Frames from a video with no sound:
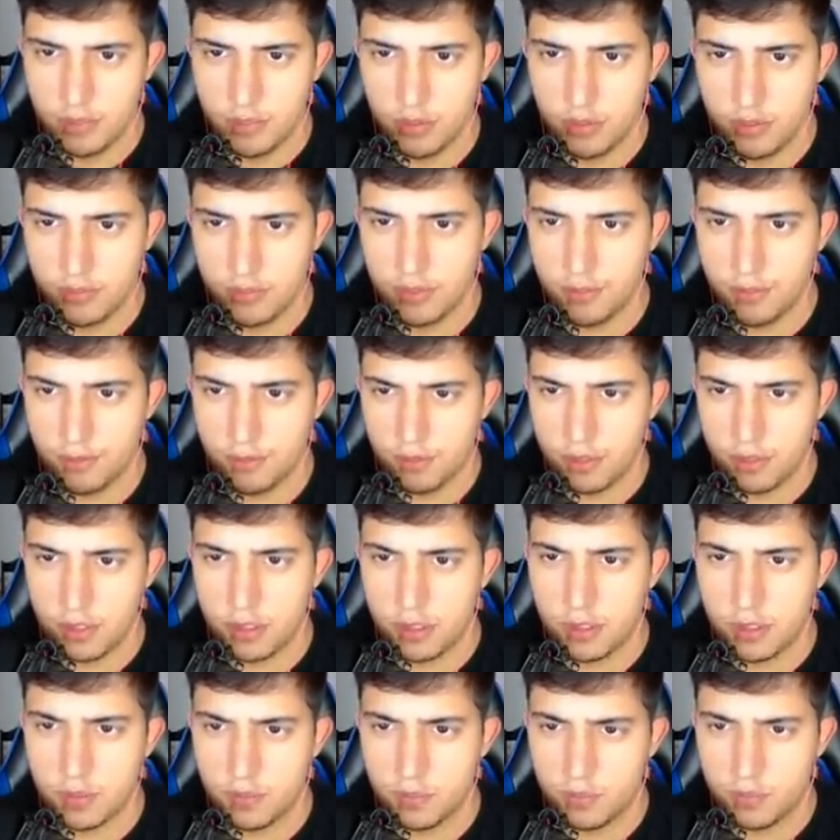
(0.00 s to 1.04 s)
por favor. Por
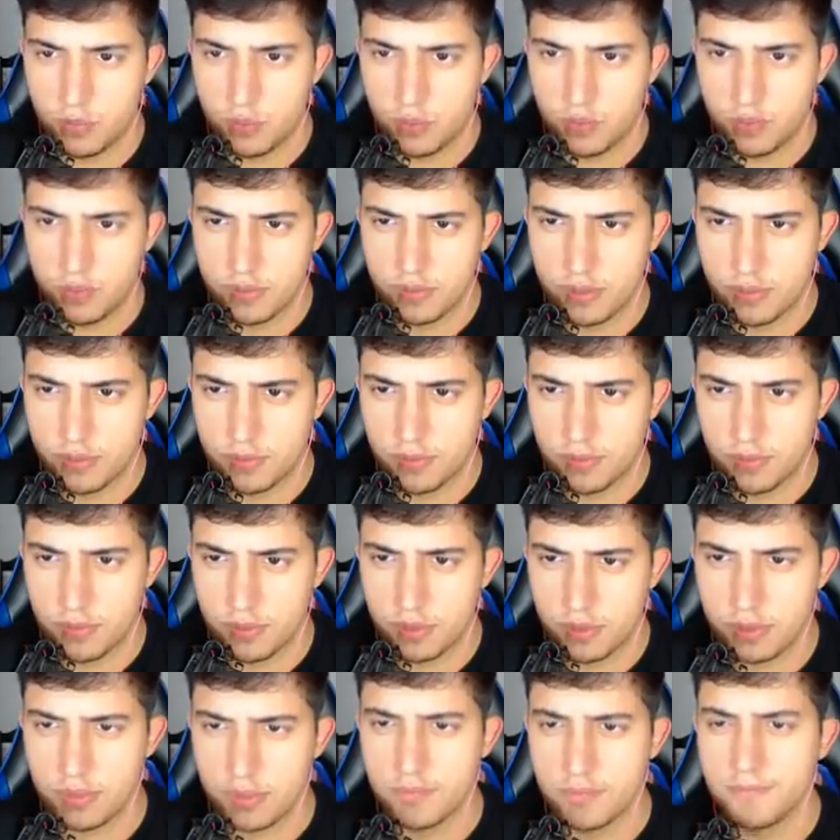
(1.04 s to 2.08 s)
favor. Por
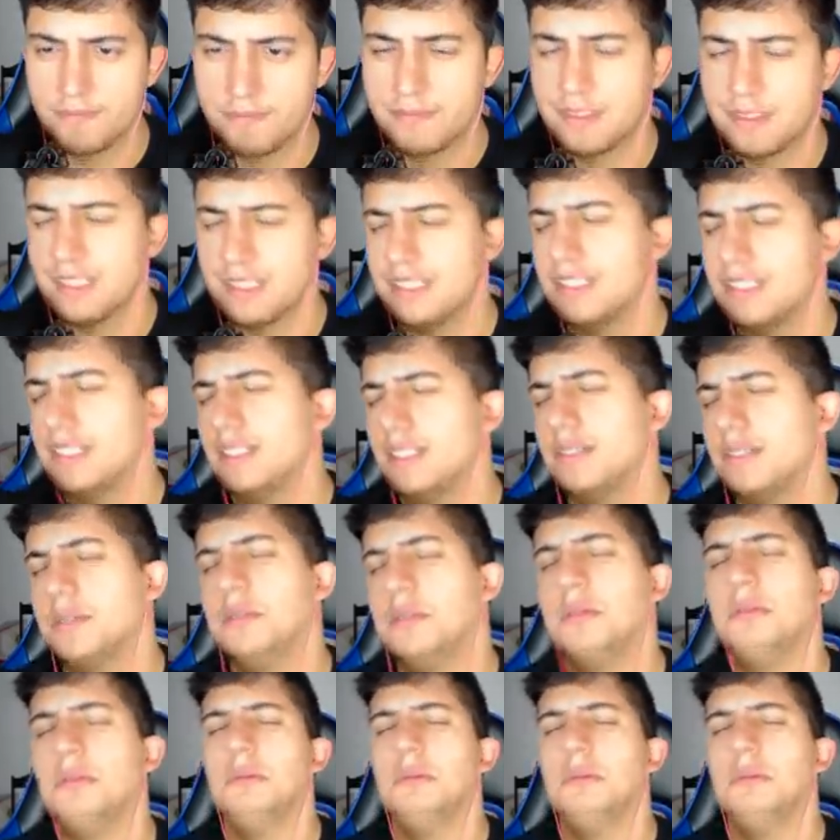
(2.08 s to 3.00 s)
favor. Não.